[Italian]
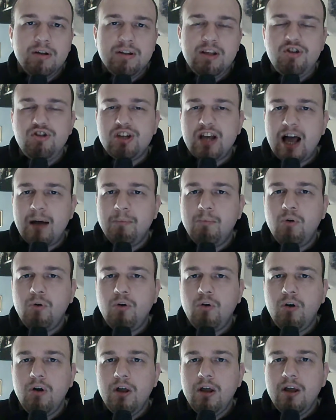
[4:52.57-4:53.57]

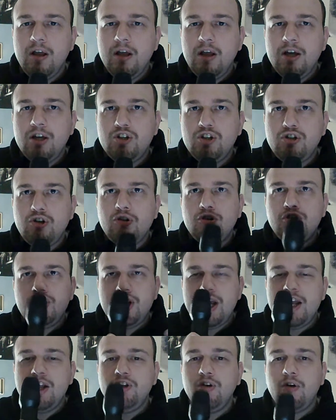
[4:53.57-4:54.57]
diciamo,
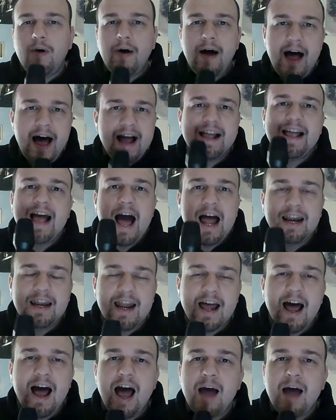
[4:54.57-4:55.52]
sorgendo a galla.